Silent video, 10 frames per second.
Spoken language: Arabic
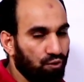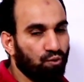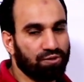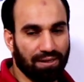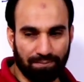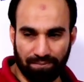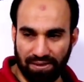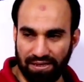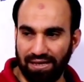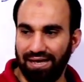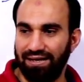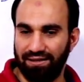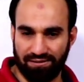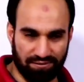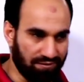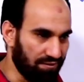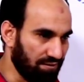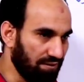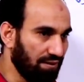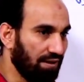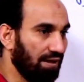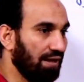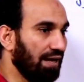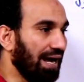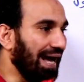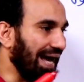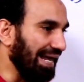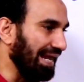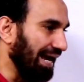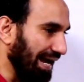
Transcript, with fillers: يسمى الاستر على